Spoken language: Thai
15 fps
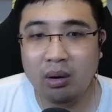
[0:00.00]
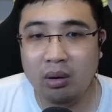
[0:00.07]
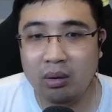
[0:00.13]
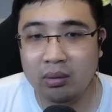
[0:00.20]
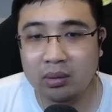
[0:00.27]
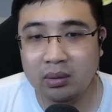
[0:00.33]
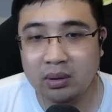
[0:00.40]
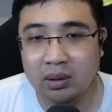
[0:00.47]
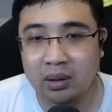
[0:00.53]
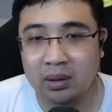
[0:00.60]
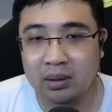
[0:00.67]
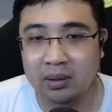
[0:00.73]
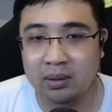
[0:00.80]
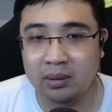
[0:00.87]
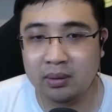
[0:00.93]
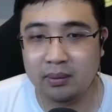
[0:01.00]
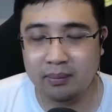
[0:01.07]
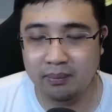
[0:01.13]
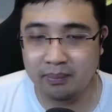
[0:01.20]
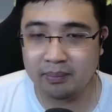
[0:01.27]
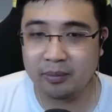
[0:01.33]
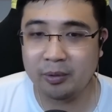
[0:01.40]
ของเอ่อ
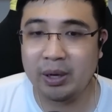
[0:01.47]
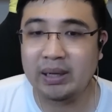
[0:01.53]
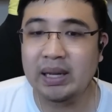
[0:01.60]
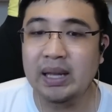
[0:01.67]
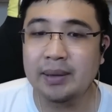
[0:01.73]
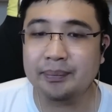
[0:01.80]
เรดดิ้ง